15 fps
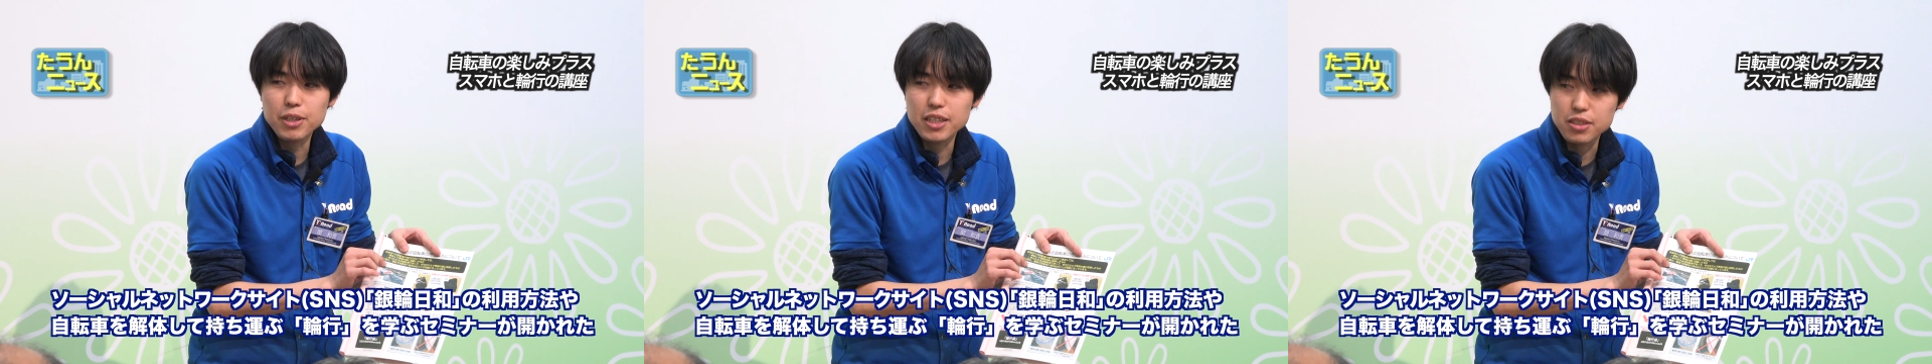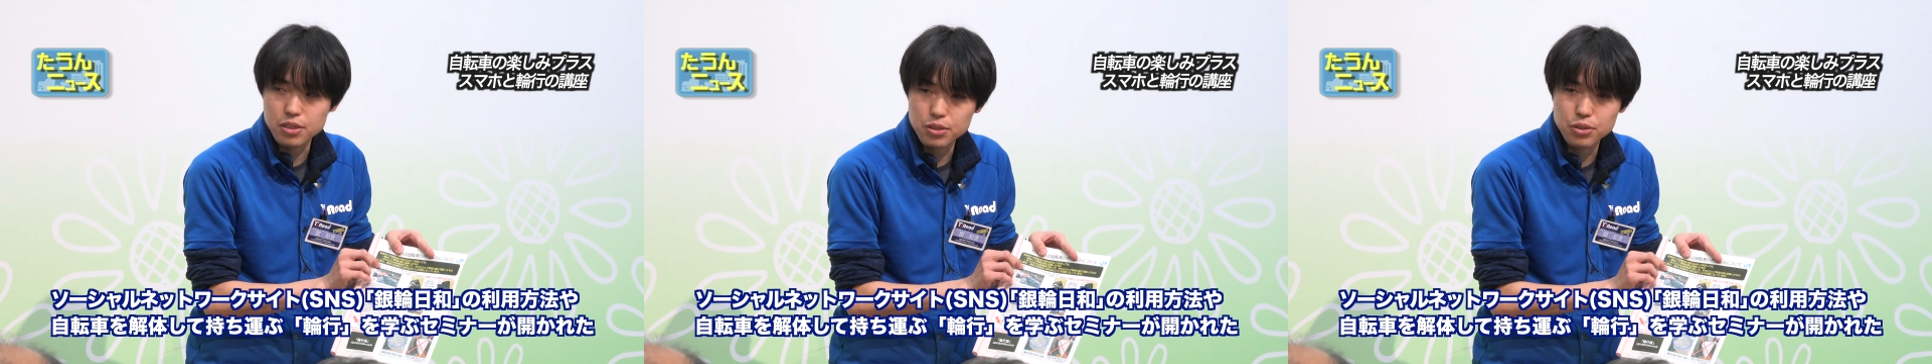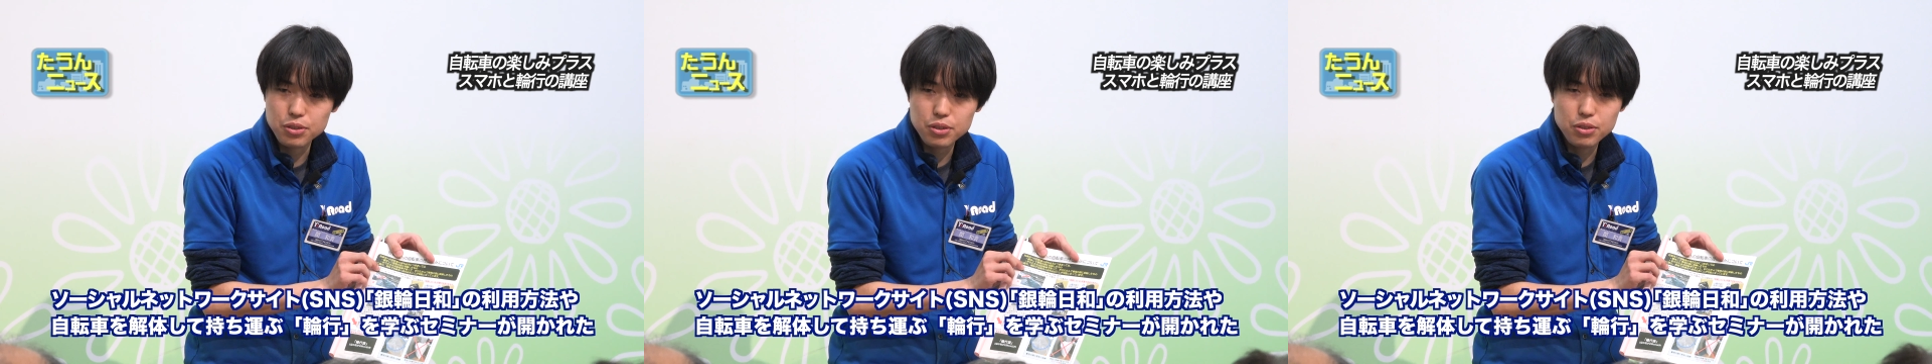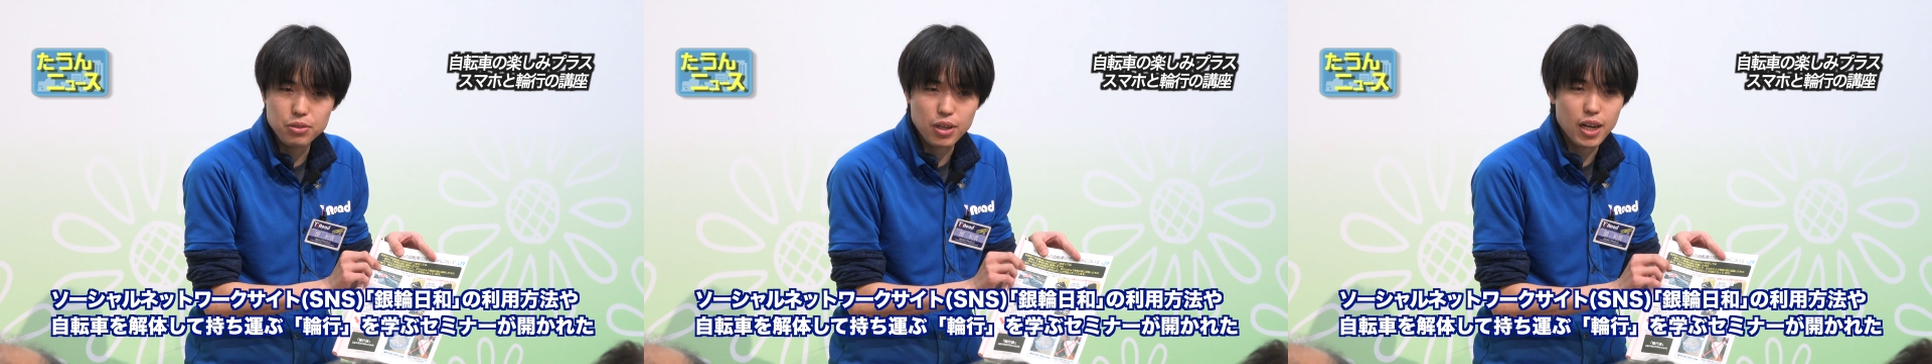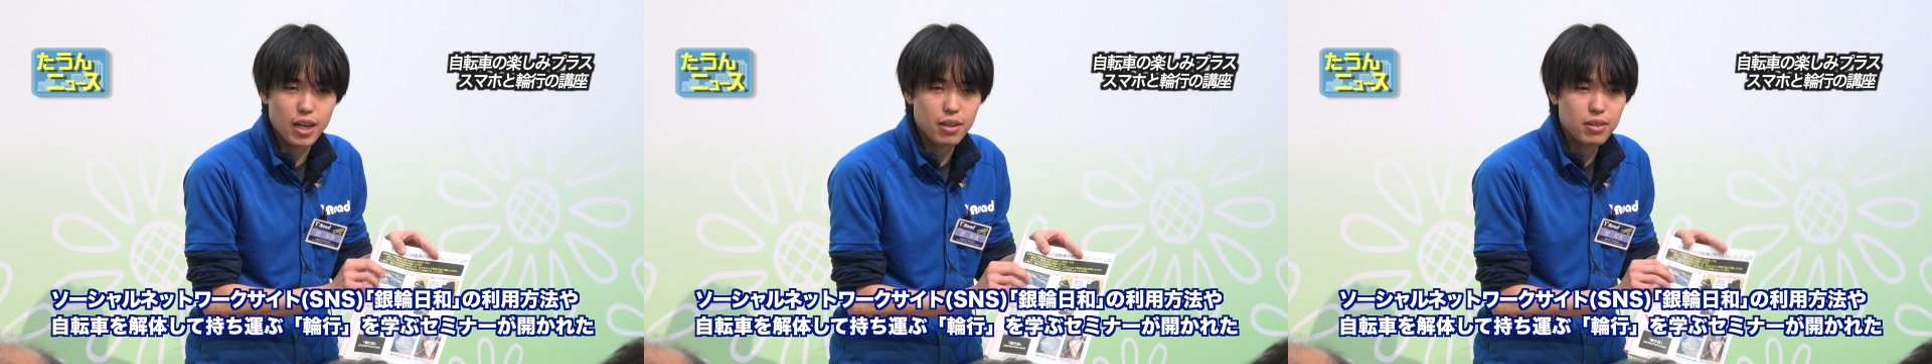基本的
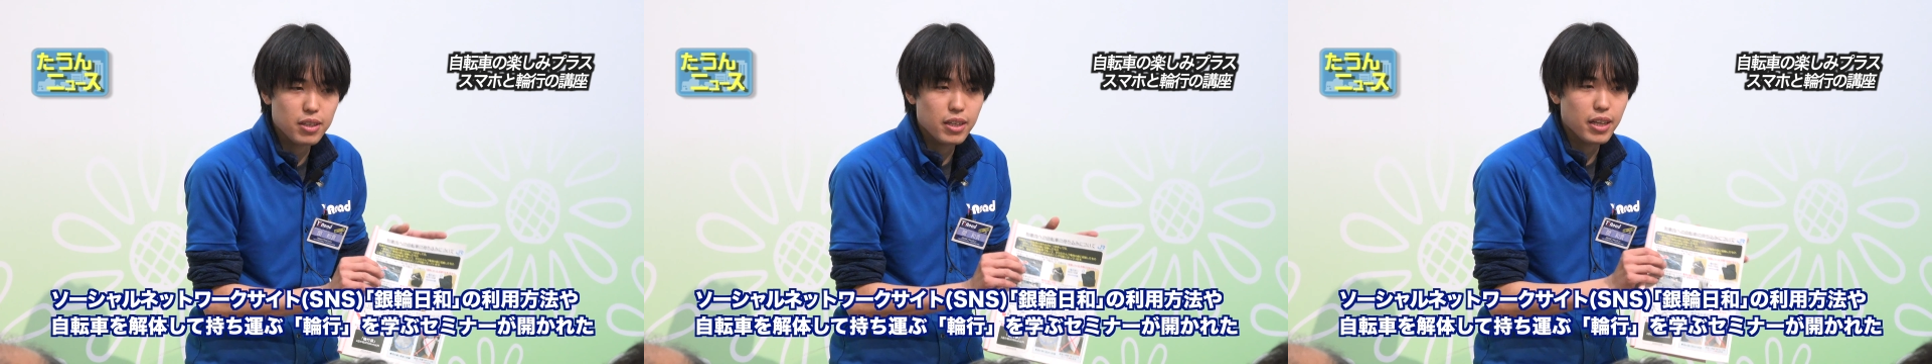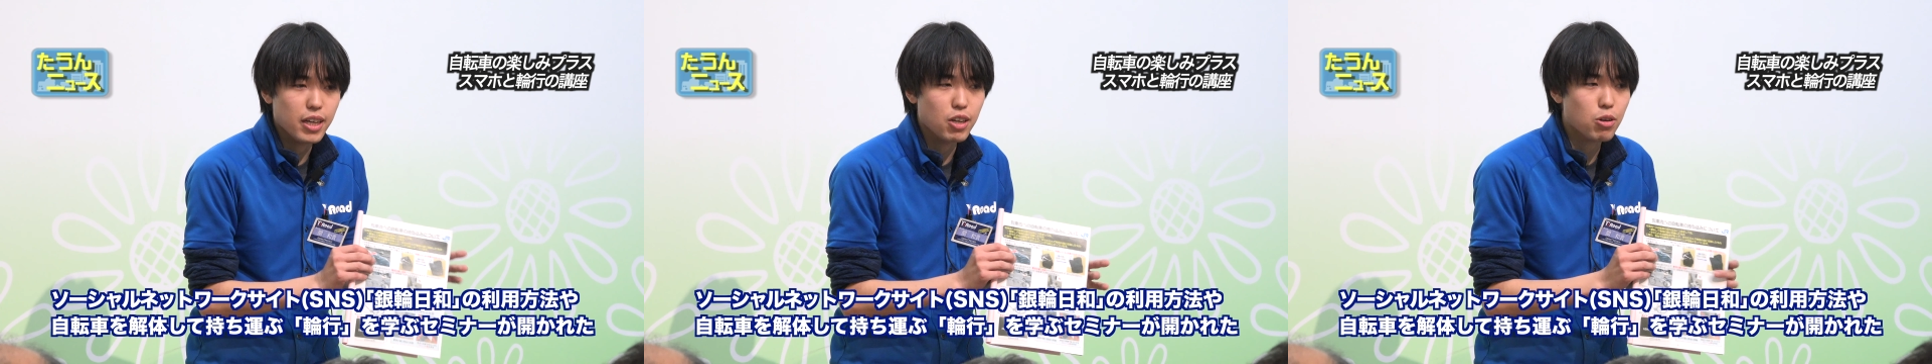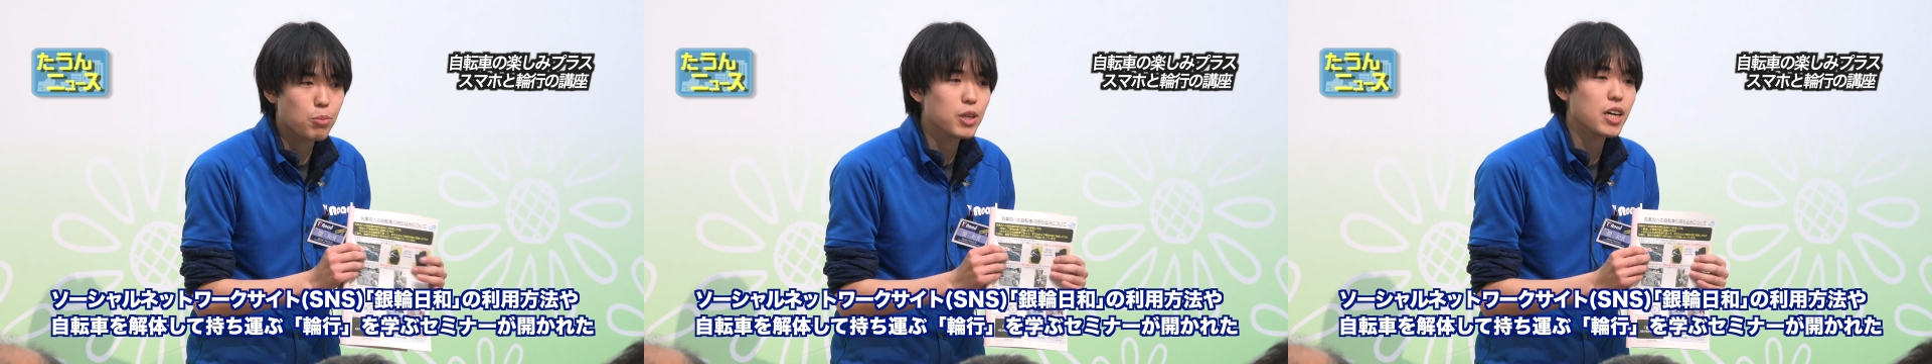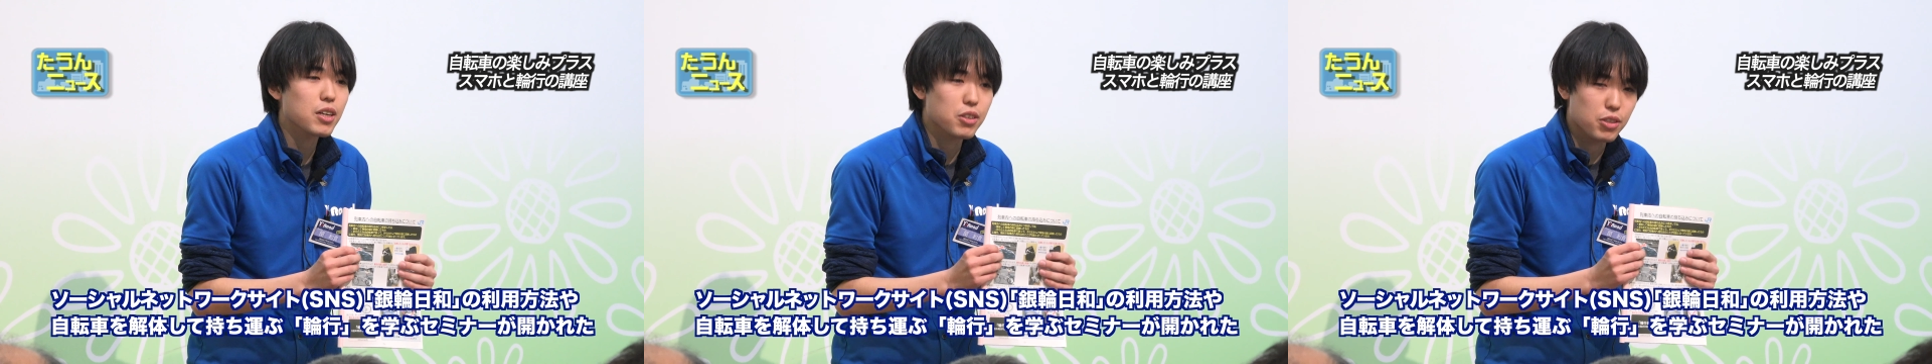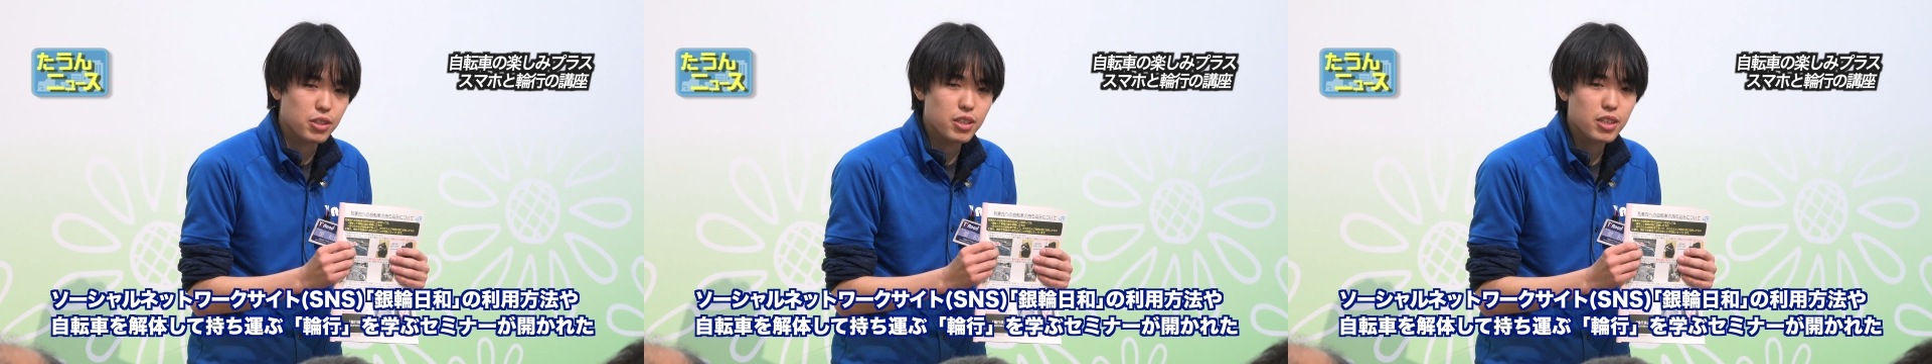知識や技術を
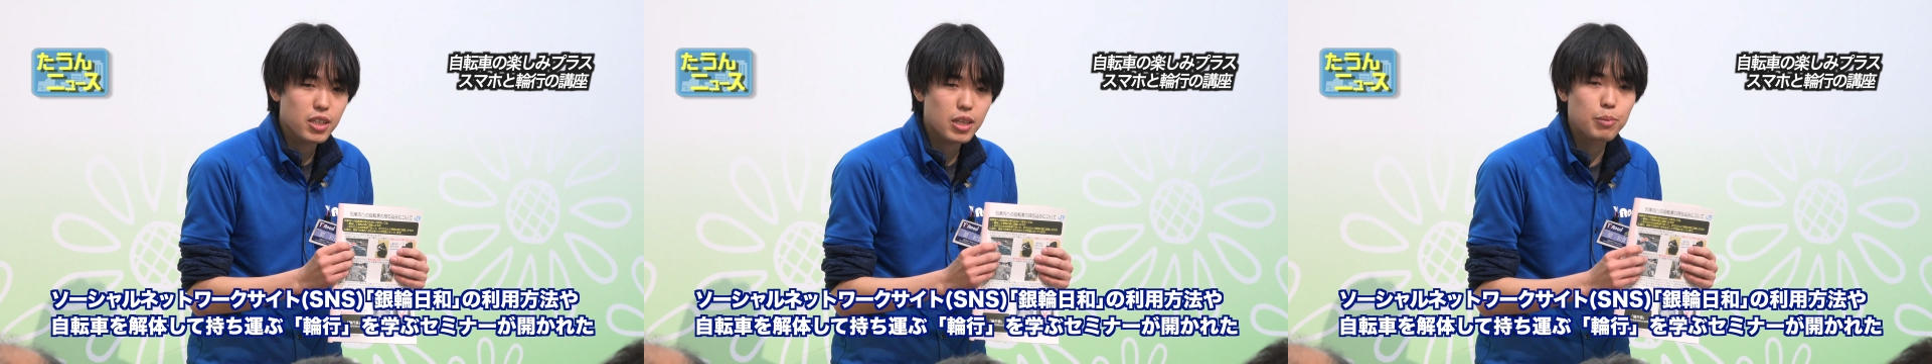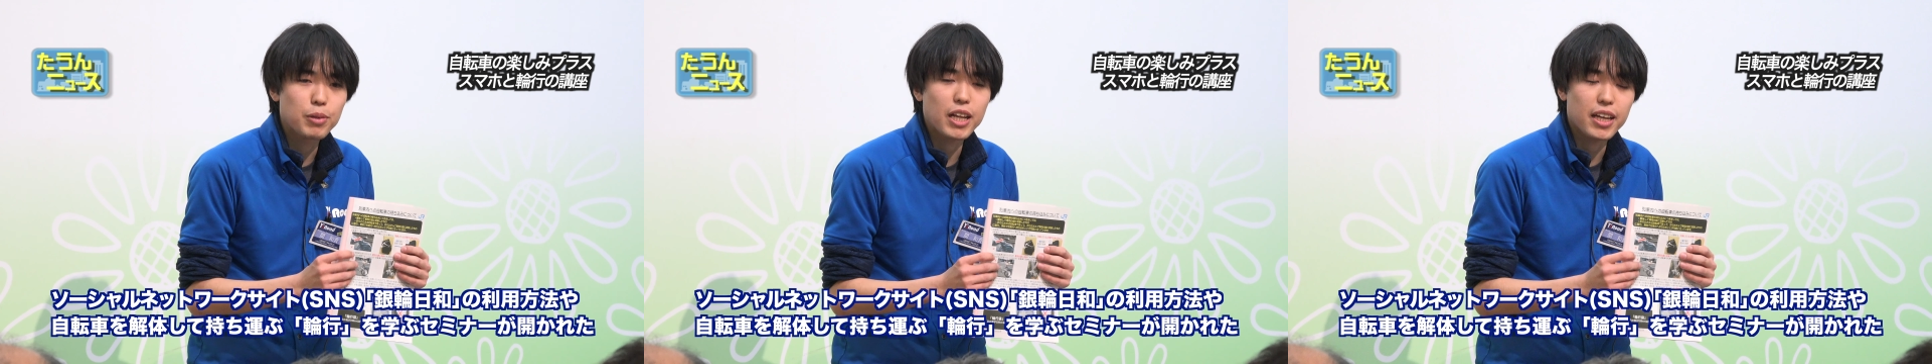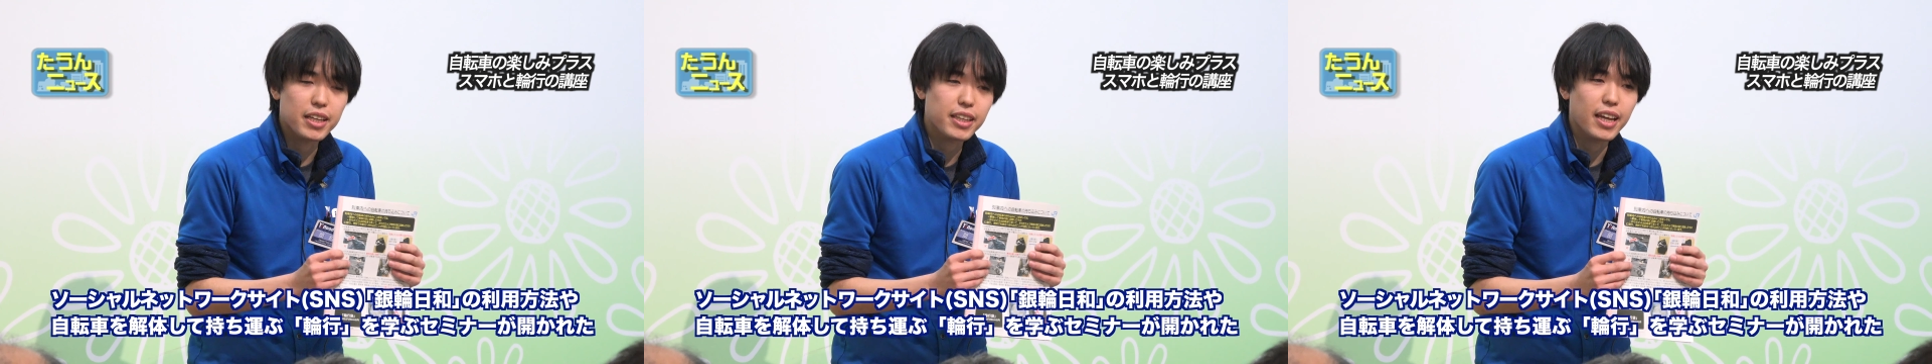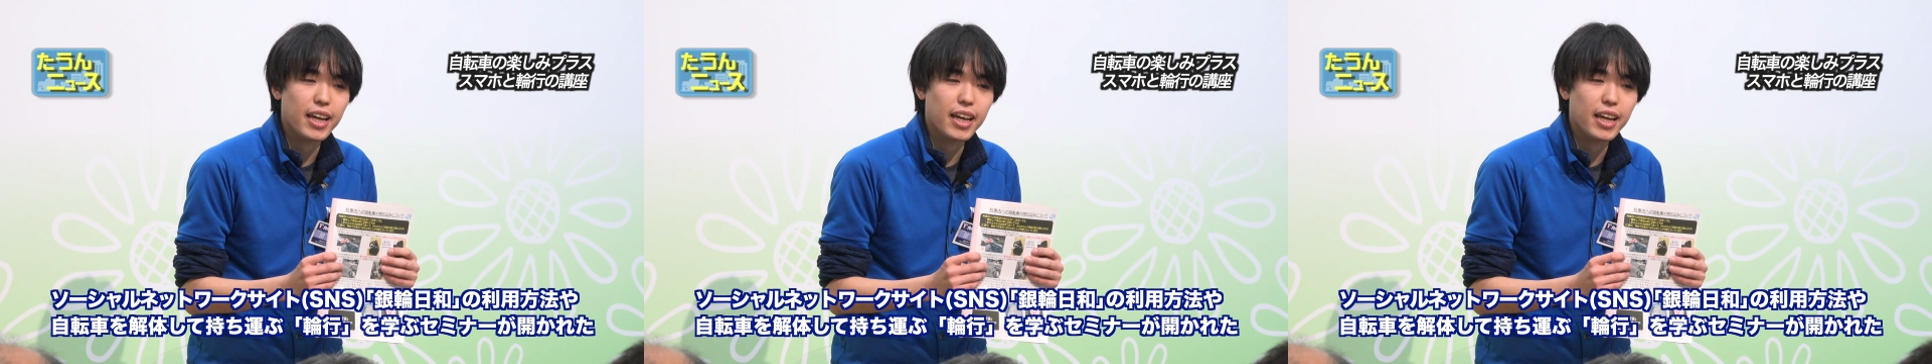学ぶ機会と